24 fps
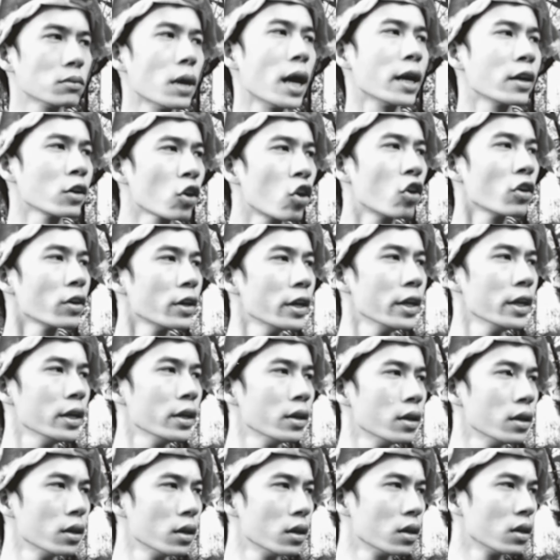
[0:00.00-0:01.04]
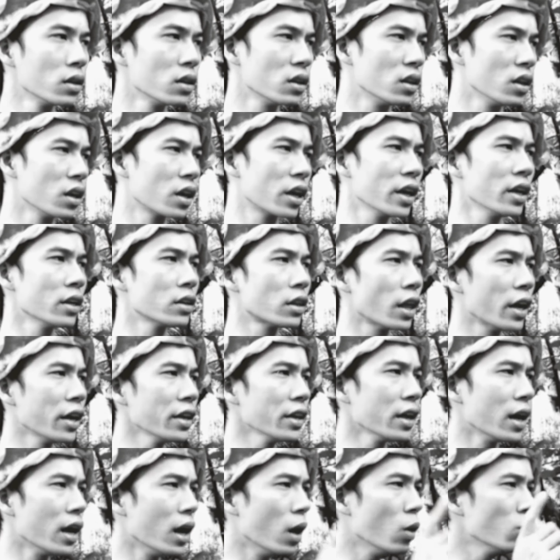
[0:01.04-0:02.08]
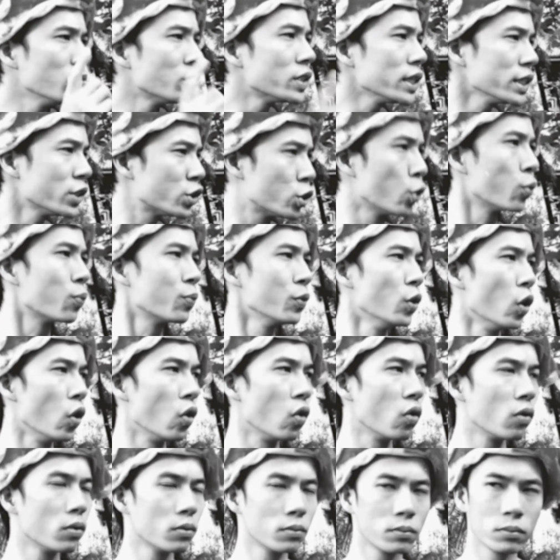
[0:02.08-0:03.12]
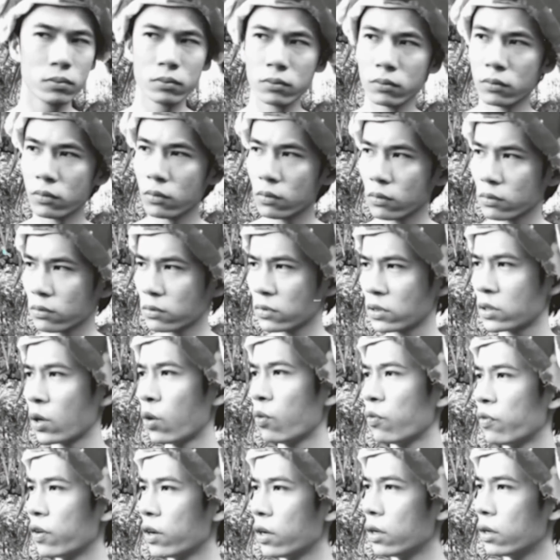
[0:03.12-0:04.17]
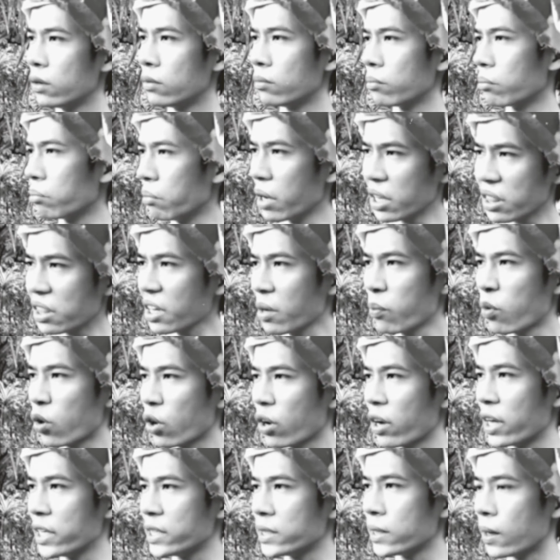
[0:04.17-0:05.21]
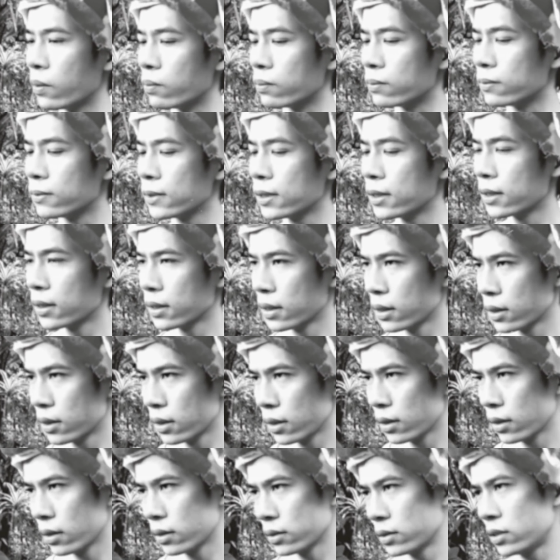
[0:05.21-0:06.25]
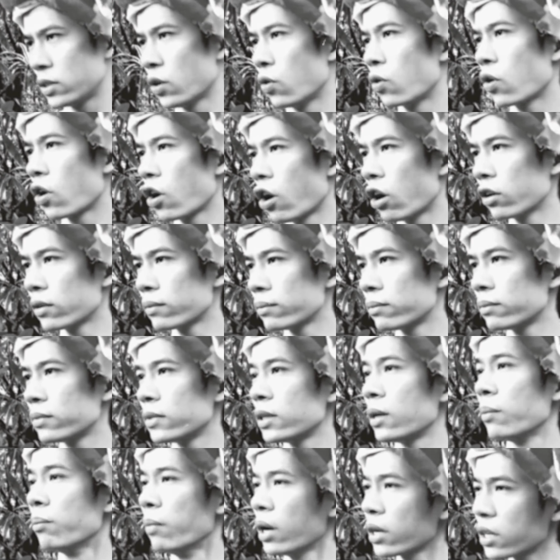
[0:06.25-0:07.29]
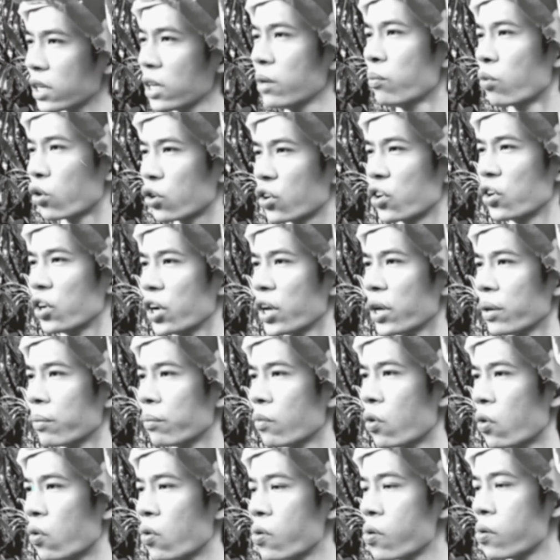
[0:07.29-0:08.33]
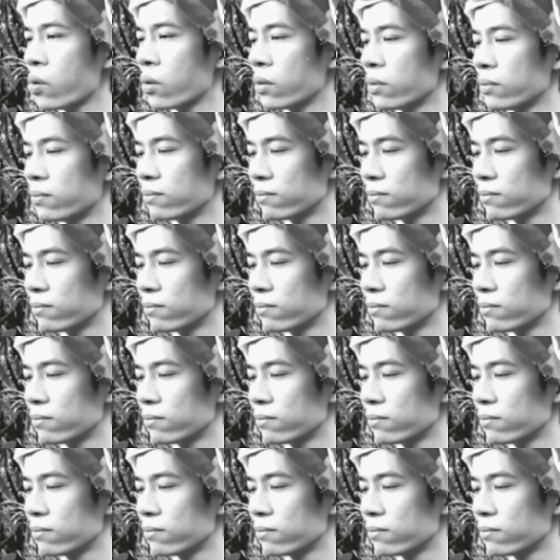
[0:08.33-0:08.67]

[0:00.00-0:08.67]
Bán con đi, kinh tế nhà ông sẽ sụp đổ. Châu vợ mất đi một người chồng, châu con mất đi một người bố.